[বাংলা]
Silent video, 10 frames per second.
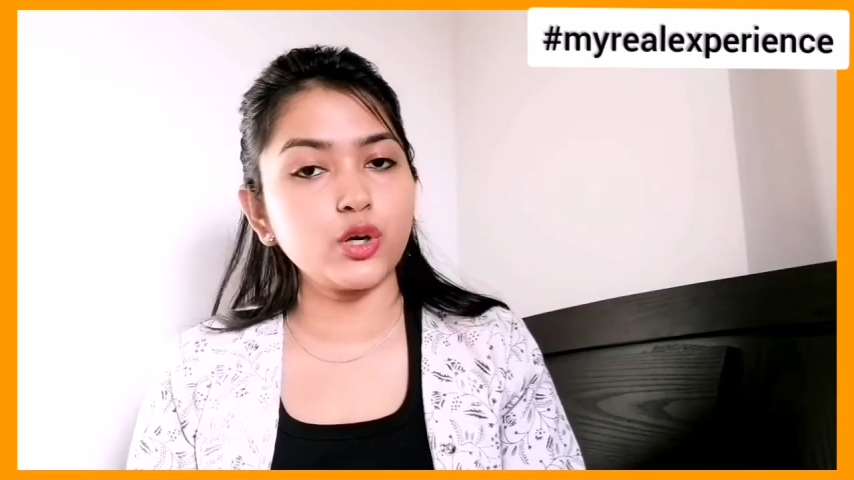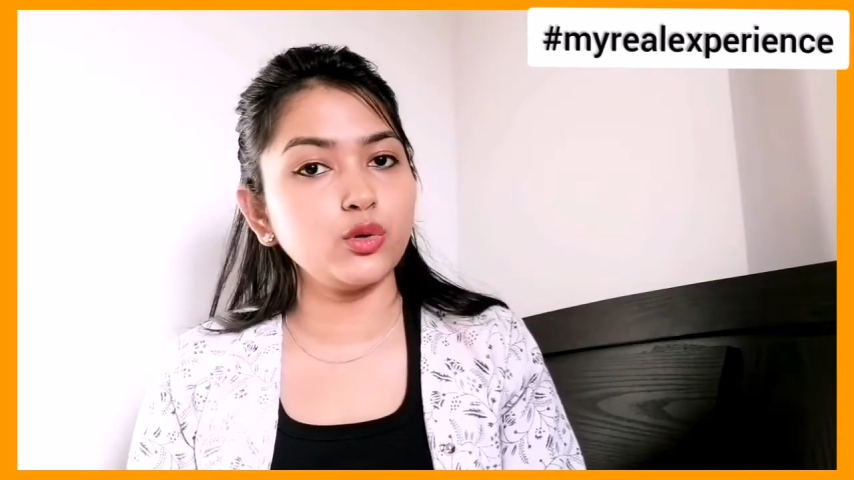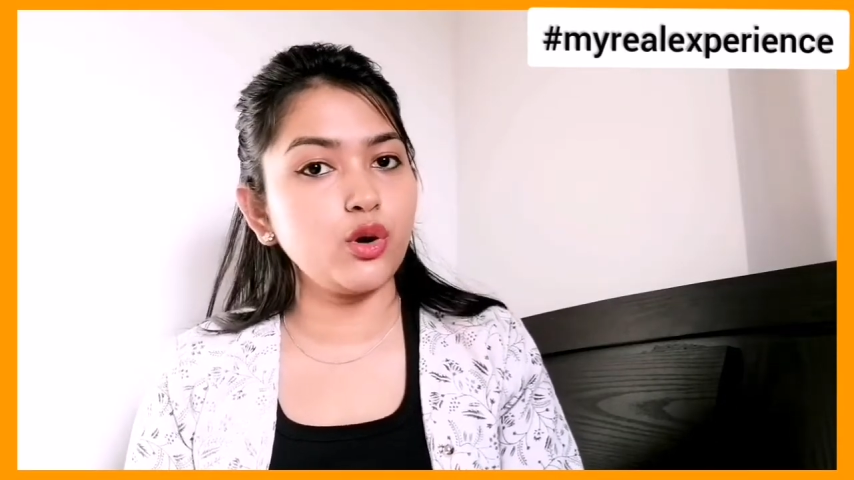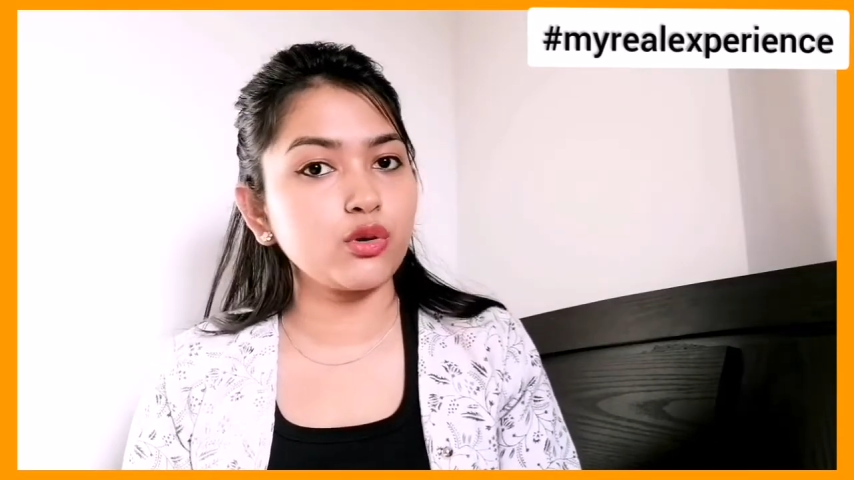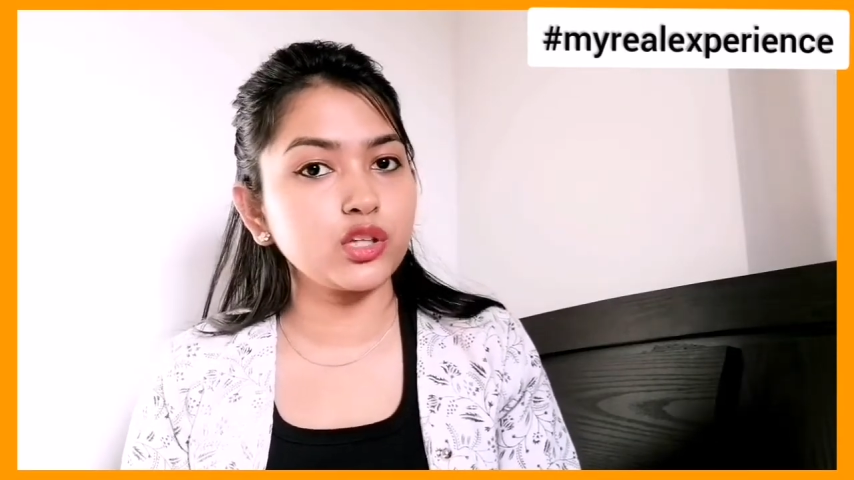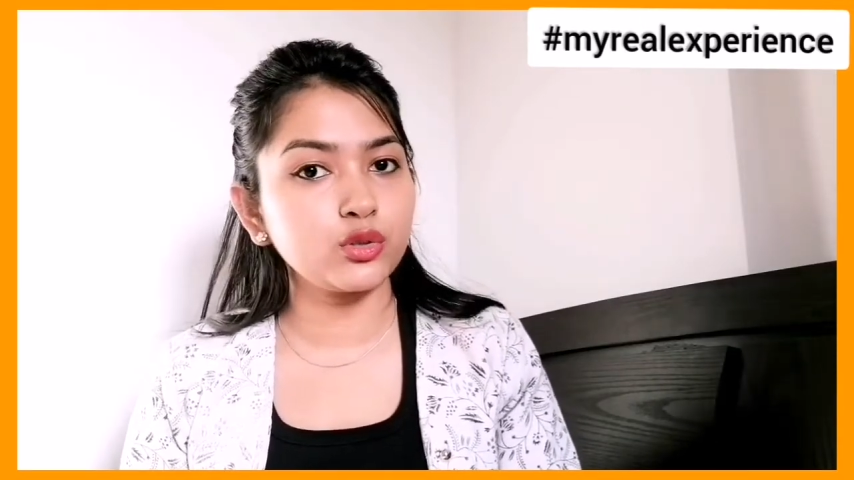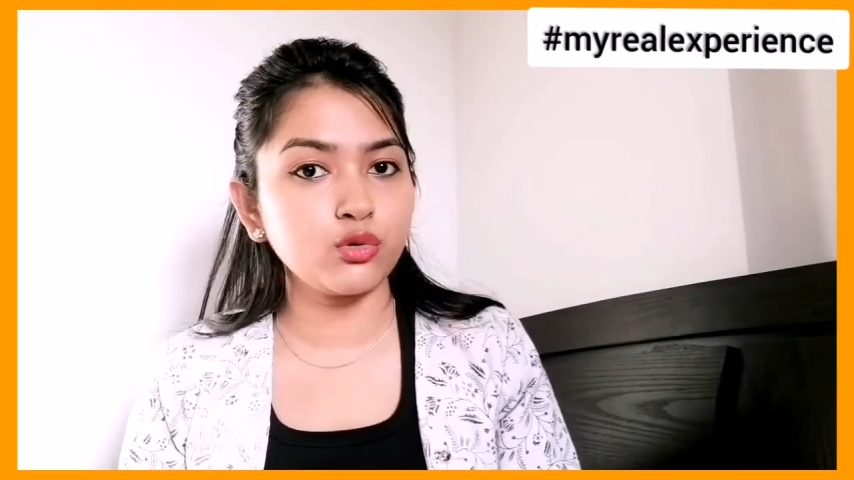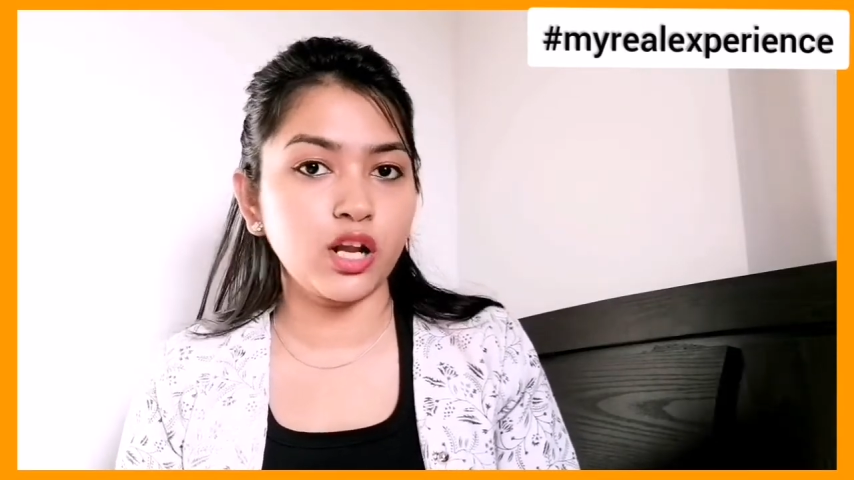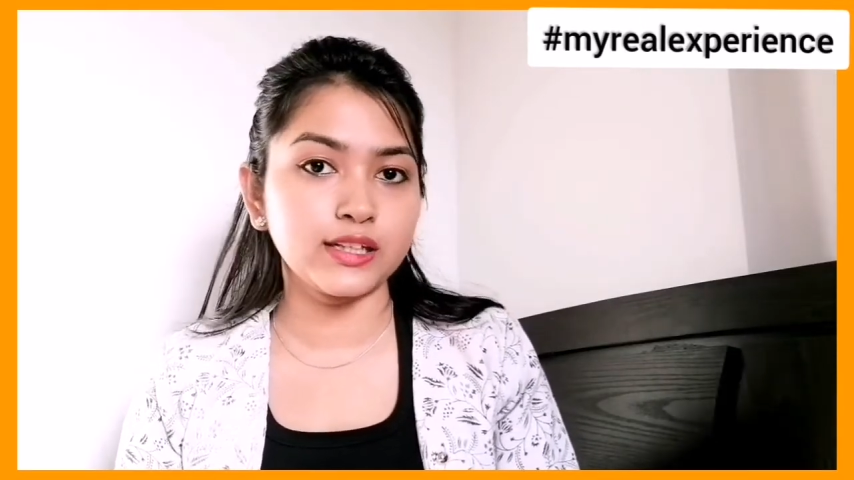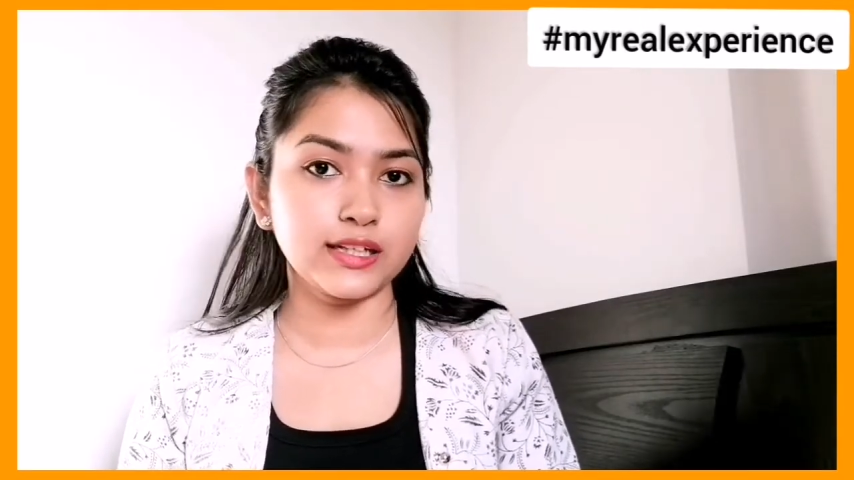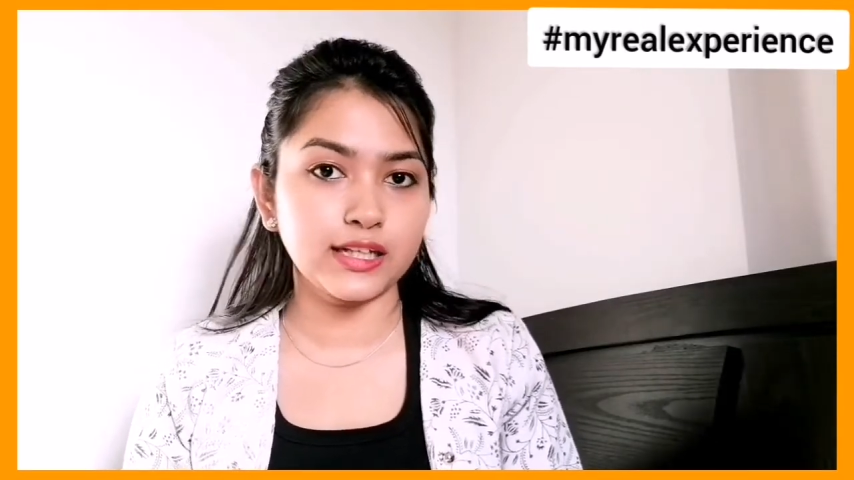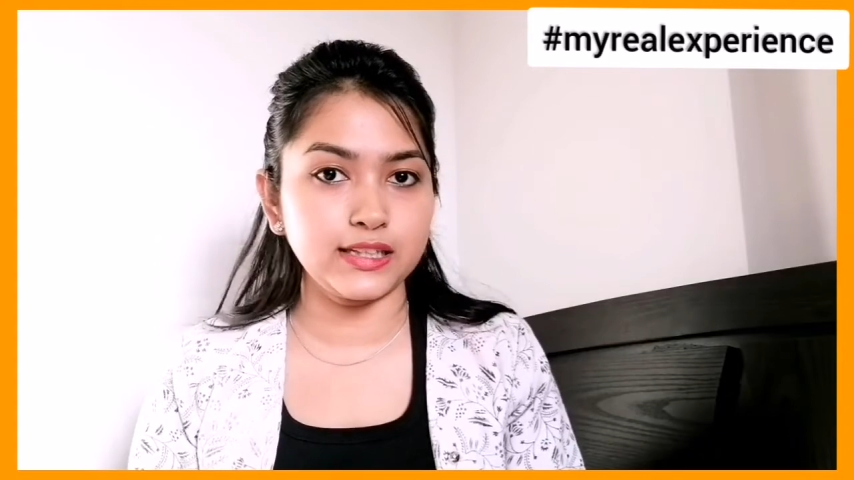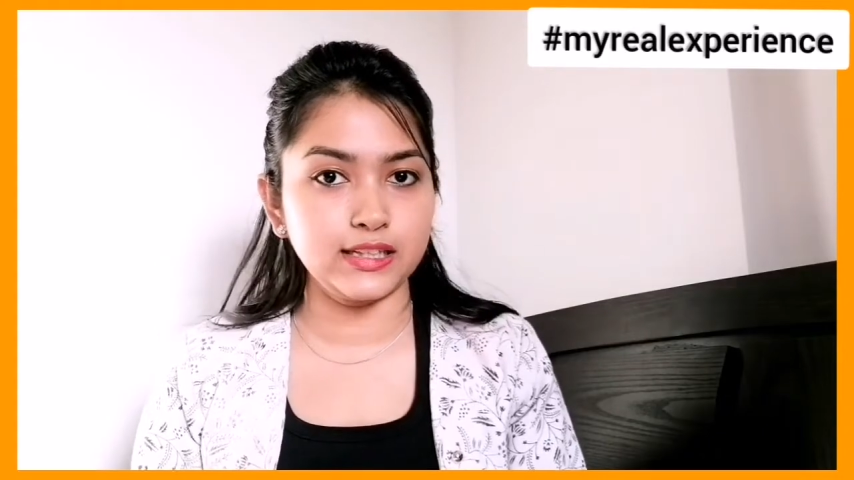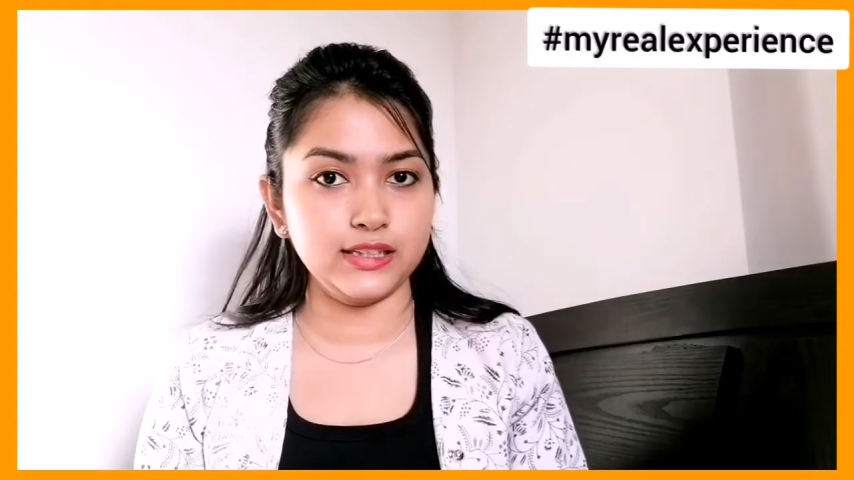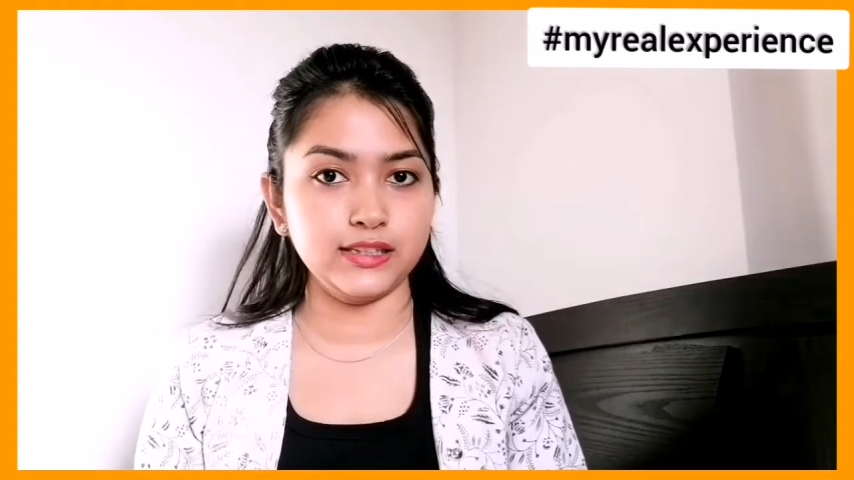সেগুলোও কিন্তু ওনাদেরকে
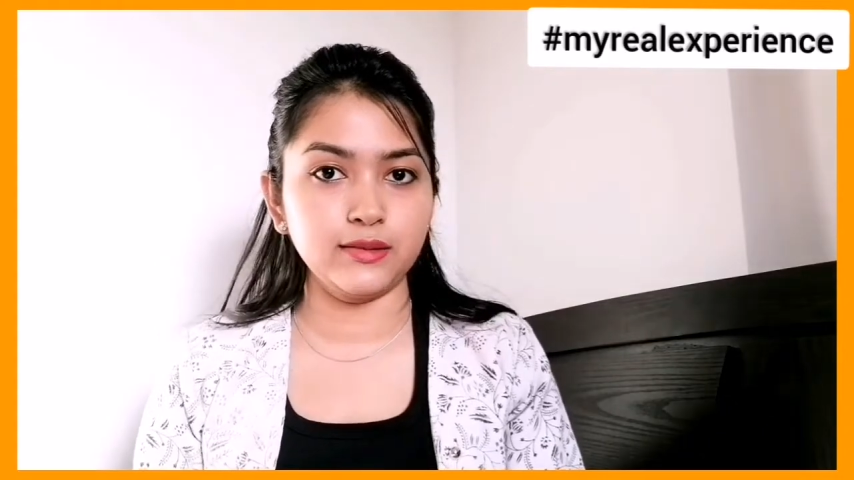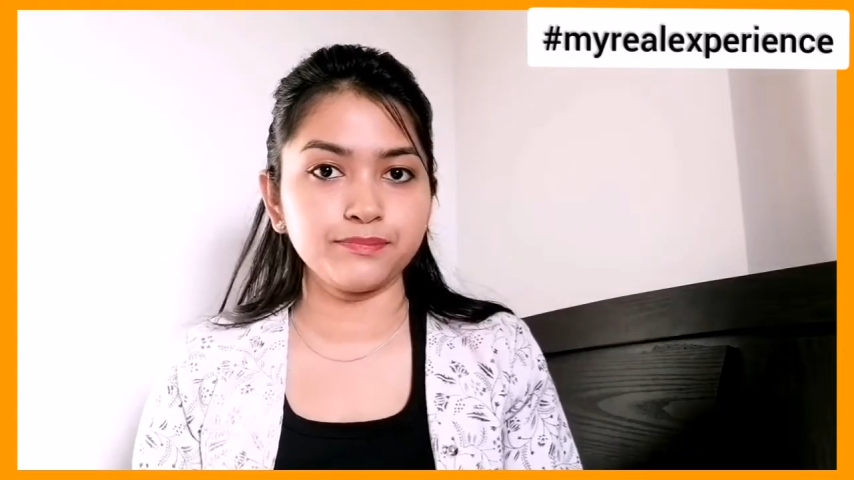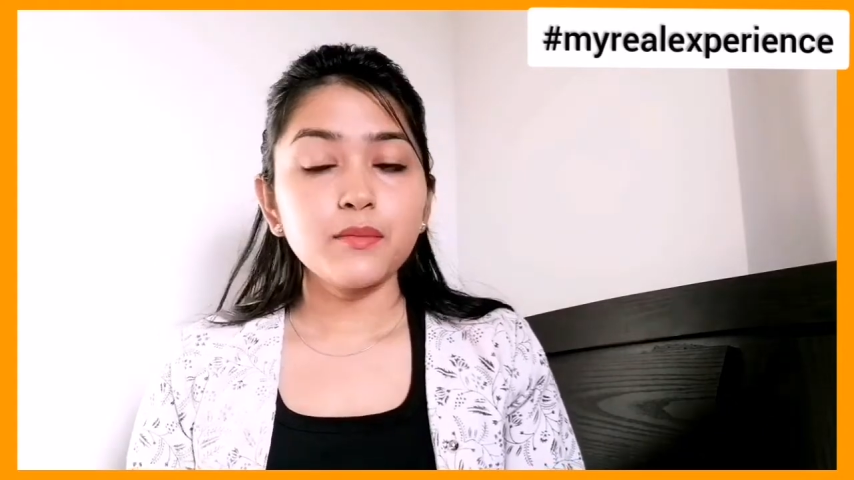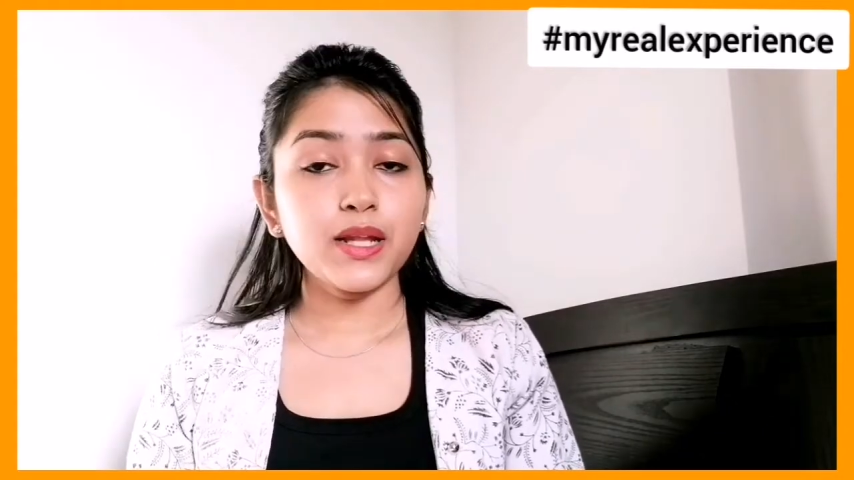দিয়ে দিলাম